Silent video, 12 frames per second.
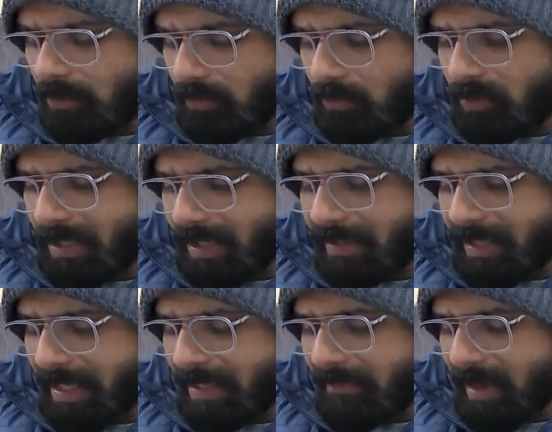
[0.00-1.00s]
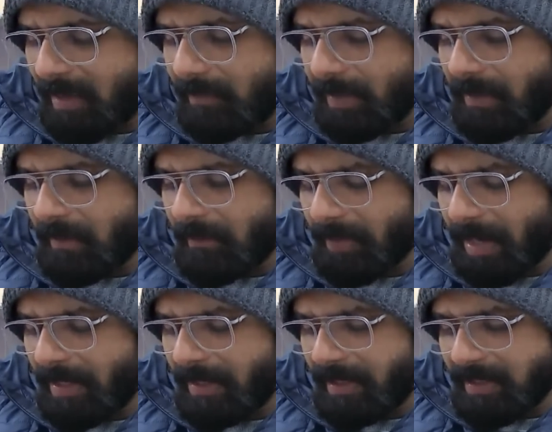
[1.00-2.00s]
तो मुझे लगता है कि वहां पर हम
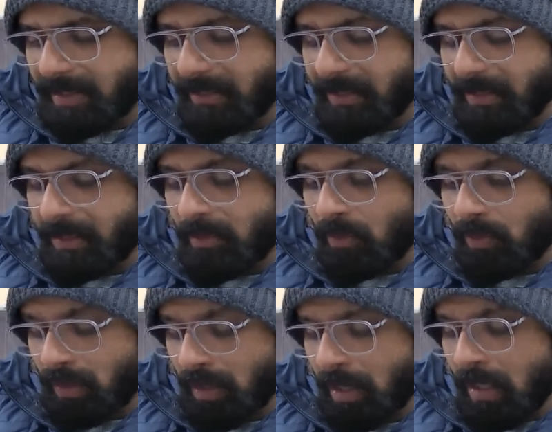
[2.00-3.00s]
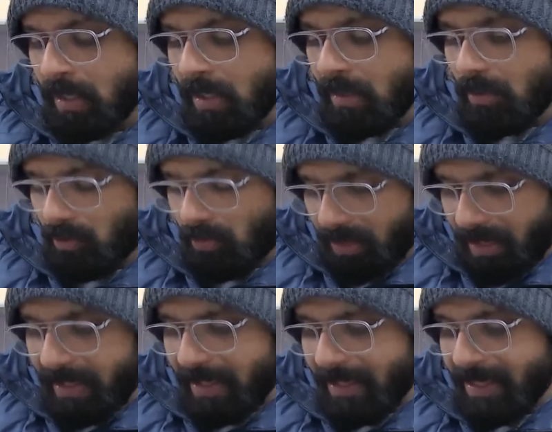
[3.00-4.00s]
बेटर कर सकते थे गोल
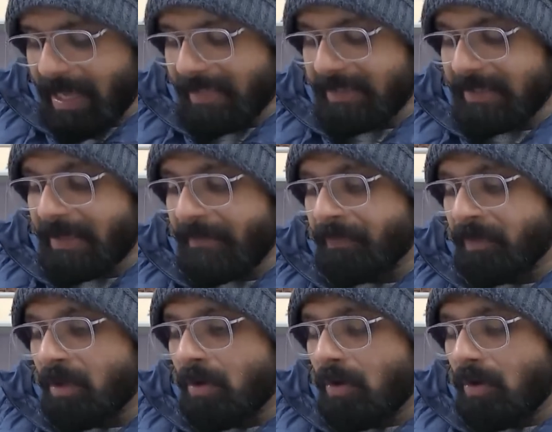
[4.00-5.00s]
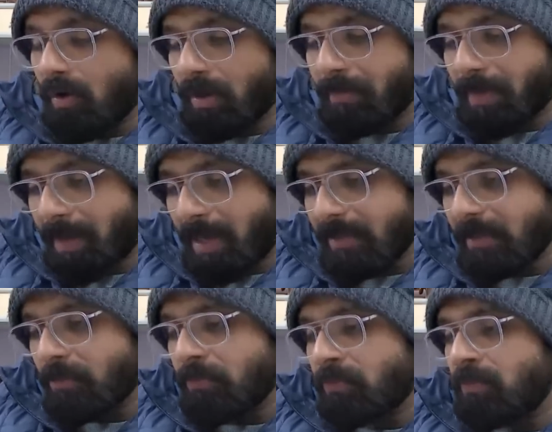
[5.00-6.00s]
रोकने के लिहाज से और मैं बात
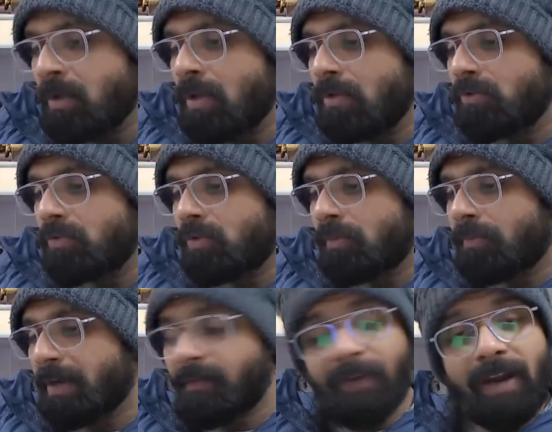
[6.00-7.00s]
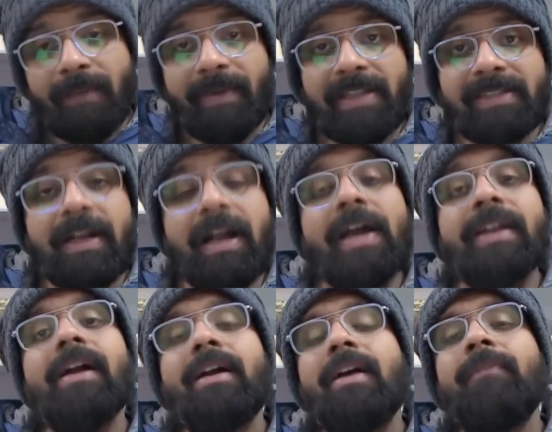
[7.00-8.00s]
करूं तो मिडफील्ड में आज
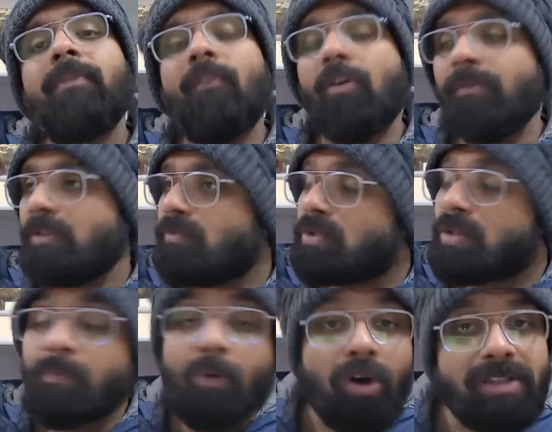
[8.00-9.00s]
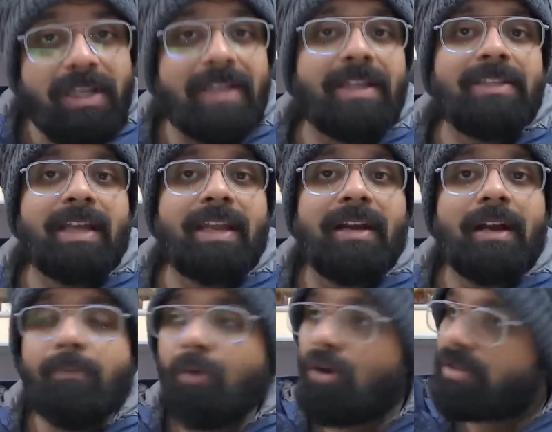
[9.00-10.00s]
जकारिया का परफॉर्मेंस मुझे बहुत ज्यादा अच्छा
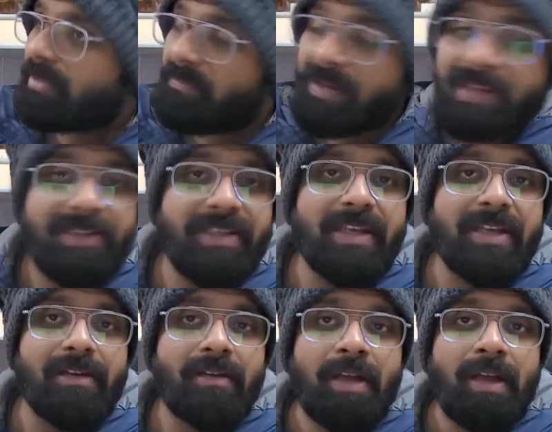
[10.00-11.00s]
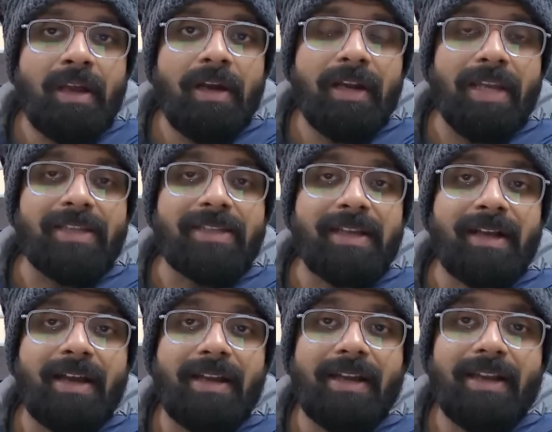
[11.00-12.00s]
लगा बहुत इंप्रेस किया डेनिस
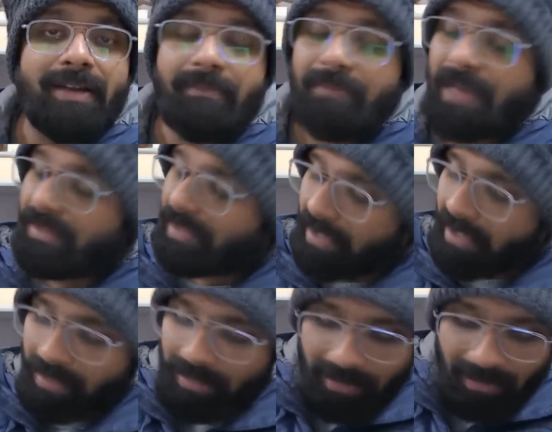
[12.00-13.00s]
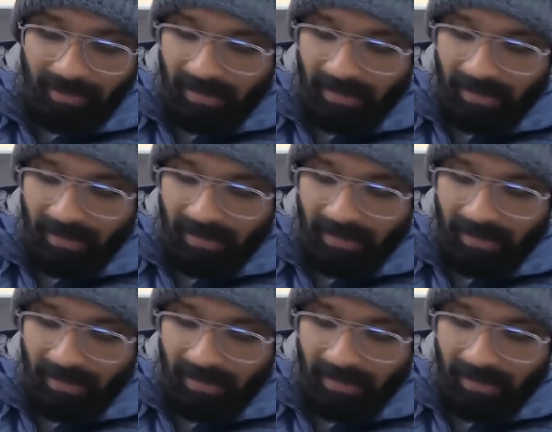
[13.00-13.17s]
जकारिया ने बेहतरीन